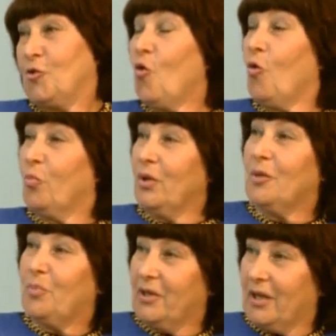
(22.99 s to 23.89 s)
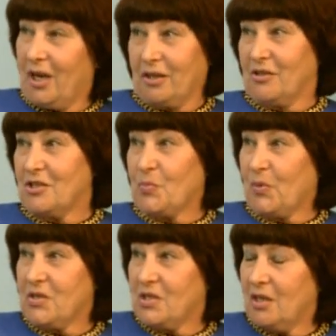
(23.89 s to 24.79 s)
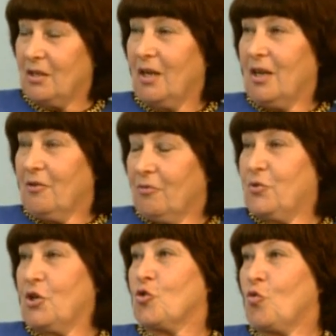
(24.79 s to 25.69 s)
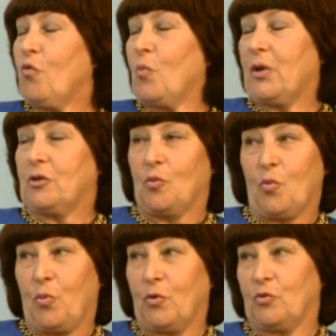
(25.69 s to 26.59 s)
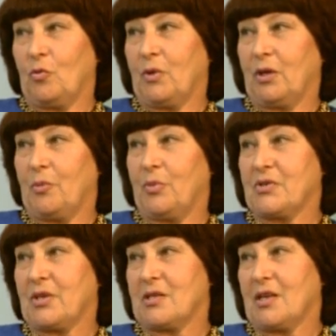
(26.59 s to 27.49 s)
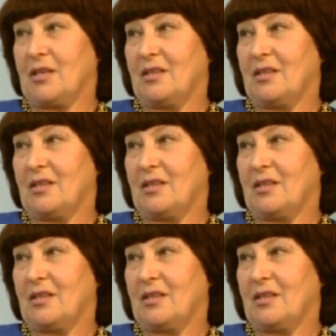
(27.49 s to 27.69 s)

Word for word: Но было бы грех не спросить вообще, что вы по этому поводу могли бы сказать?